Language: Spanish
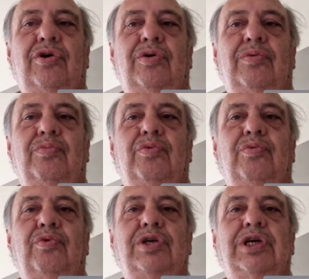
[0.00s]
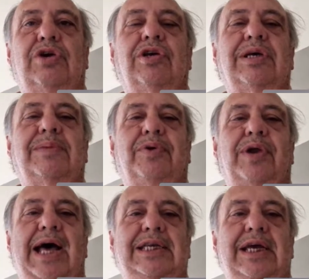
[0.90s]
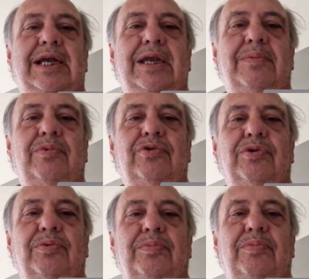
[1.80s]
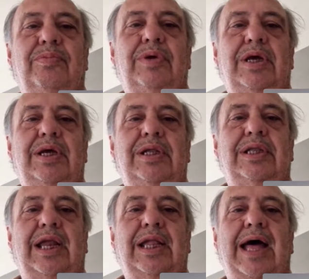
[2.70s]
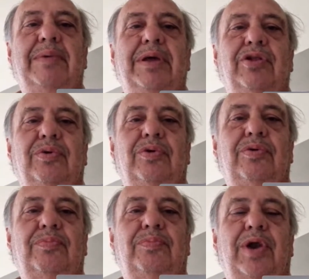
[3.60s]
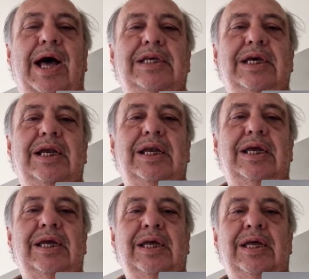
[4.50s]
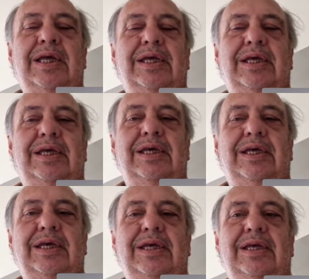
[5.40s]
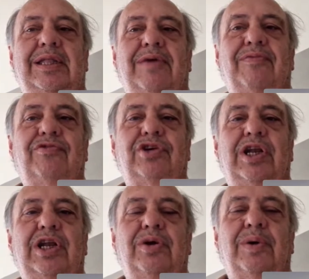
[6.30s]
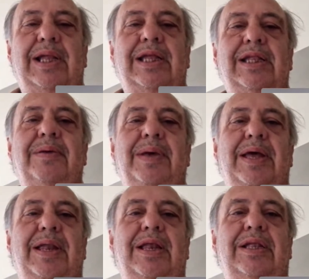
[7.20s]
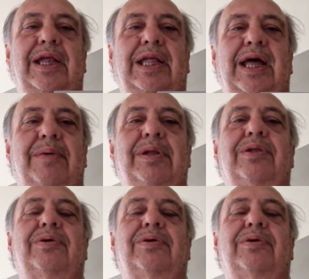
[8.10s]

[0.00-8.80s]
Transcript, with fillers: muchas cosas por hacerle, mucho eh, tratamiento por hacerle y está funcionando bastante bien el tratamiento.